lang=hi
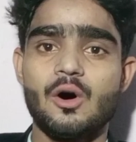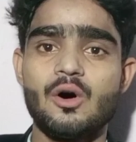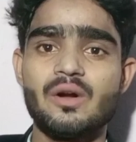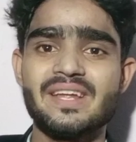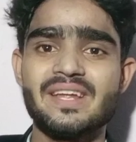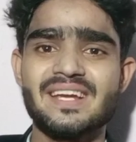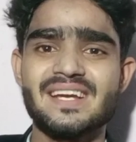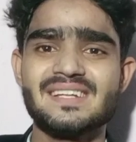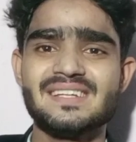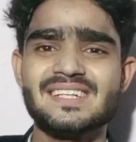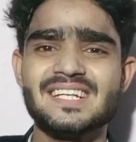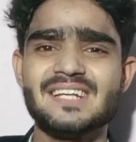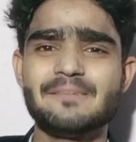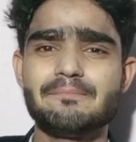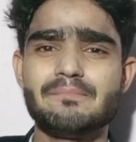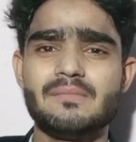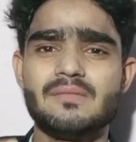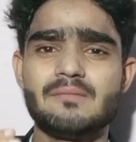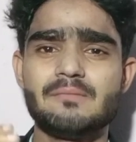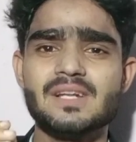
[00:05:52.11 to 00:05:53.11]
और ये कहती कि
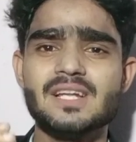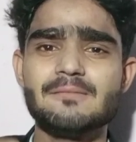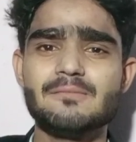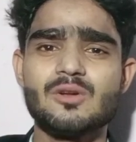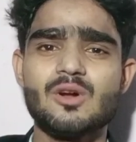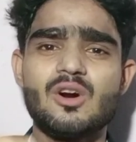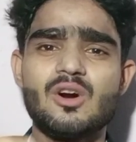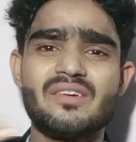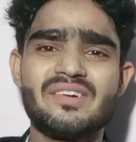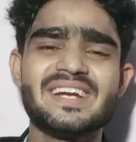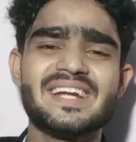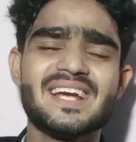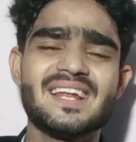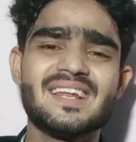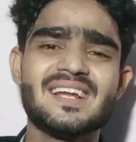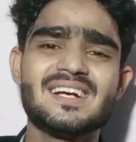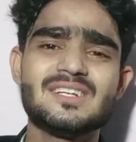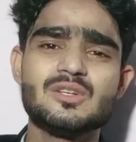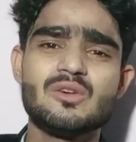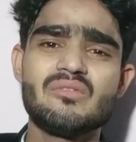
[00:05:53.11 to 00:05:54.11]
मतलब लॉटरी
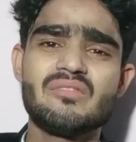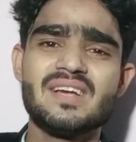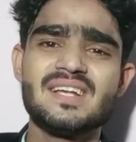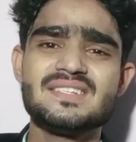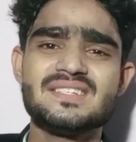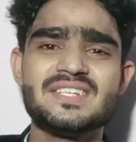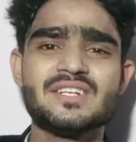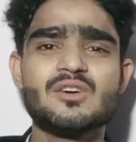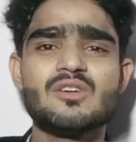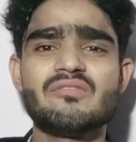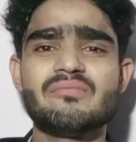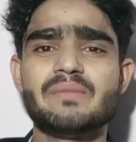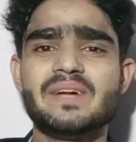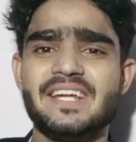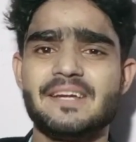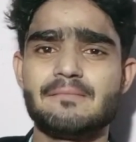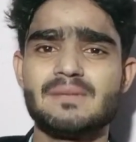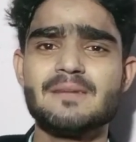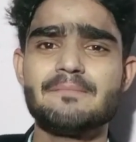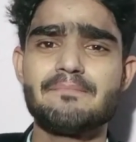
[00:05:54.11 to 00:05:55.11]
खेलना जो वेस्टिंग ऑफ
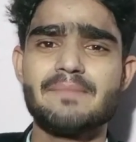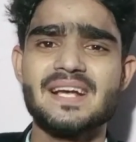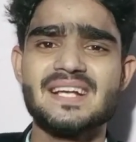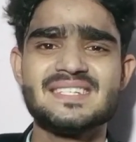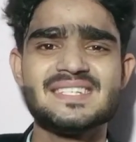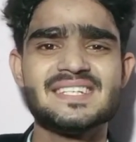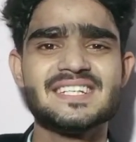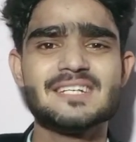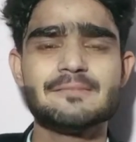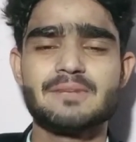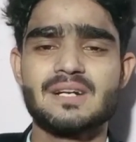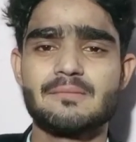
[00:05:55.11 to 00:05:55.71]
मनी मतलब पैसे की